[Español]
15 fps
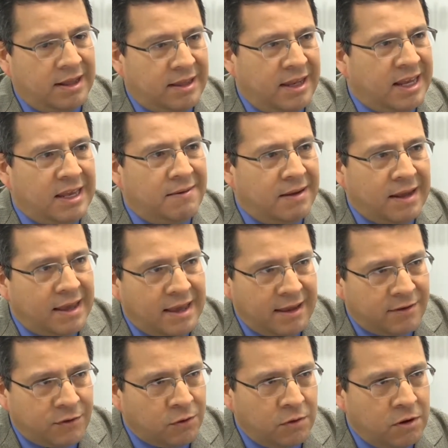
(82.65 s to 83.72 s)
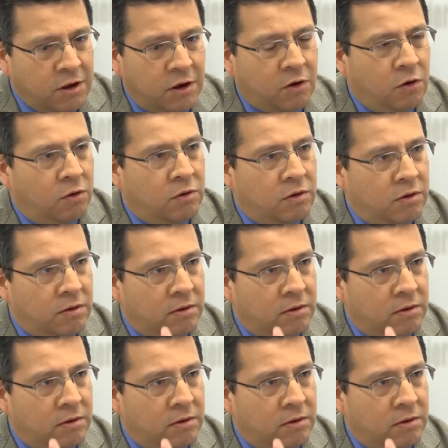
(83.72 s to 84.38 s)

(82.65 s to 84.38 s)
¿Qué tiene que ver eso? Eso está fuera del